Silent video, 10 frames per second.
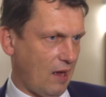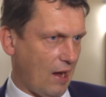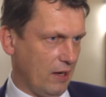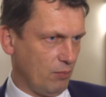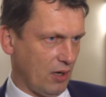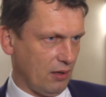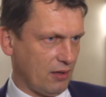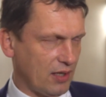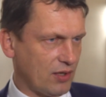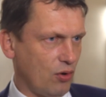Einmal,
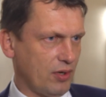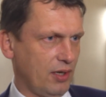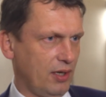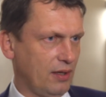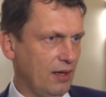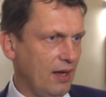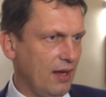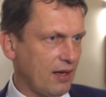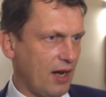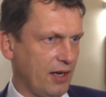ganz konkret,
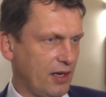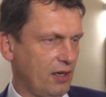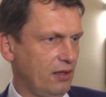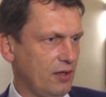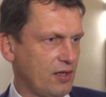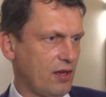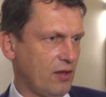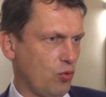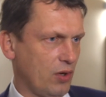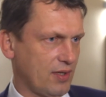keiner der
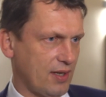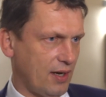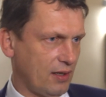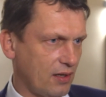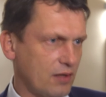Initiatoren sagt,